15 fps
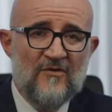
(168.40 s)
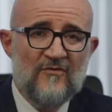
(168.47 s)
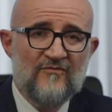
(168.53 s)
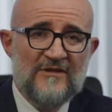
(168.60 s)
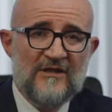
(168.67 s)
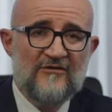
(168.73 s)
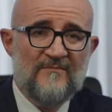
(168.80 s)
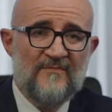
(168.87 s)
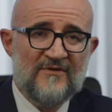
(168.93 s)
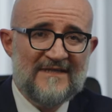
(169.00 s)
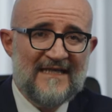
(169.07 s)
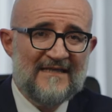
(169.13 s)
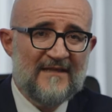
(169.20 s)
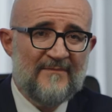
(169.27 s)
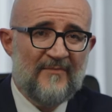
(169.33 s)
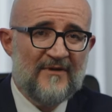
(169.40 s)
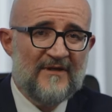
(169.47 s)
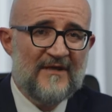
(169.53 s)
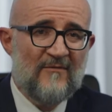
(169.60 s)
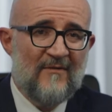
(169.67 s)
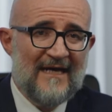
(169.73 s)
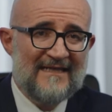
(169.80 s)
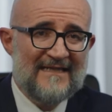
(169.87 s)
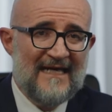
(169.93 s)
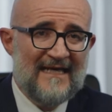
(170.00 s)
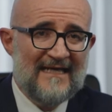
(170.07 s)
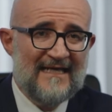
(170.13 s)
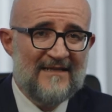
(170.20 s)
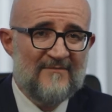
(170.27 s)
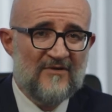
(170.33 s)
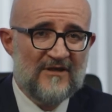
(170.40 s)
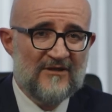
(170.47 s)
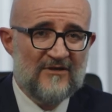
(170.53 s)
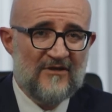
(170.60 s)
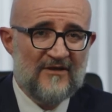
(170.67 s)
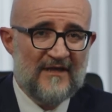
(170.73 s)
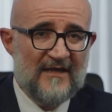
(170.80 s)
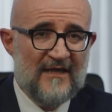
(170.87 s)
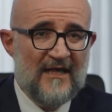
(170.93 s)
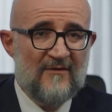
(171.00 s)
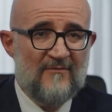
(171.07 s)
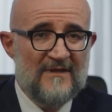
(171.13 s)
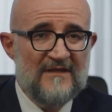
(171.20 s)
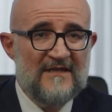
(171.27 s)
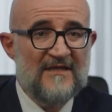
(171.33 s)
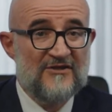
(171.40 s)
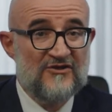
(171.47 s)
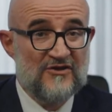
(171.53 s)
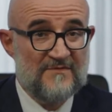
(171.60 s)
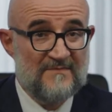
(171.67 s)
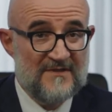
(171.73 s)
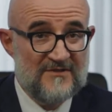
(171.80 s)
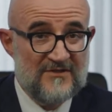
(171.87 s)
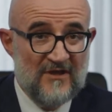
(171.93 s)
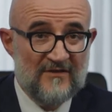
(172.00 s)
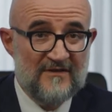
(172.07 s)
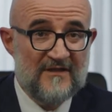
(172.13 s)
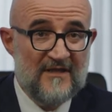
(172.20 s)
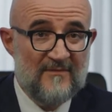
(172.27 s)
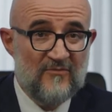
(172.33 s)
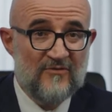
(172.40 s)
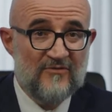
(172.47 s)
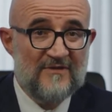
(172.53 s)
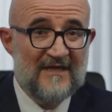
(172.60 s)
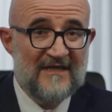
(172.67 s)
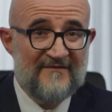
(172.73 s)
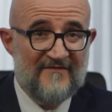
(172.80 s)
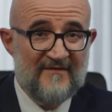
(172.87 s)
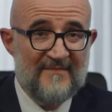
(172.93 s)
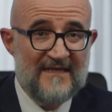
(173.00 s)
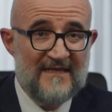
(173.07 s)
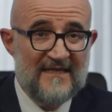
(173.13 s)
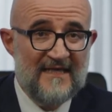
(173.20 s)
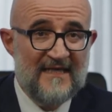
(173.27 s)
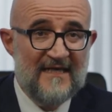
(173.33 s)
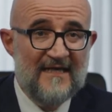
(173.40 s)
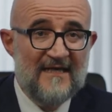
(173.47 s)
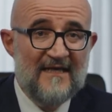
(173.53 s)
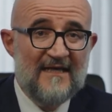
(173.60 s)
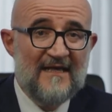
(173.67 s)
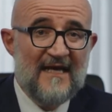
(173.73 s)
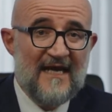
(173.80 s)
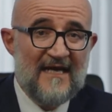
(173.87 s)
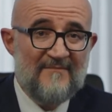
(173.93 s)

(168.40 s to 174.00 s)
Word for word: Un dato importante poi riguarda anche le moratorie e quindi le sospensioni di mutui alle famiglie e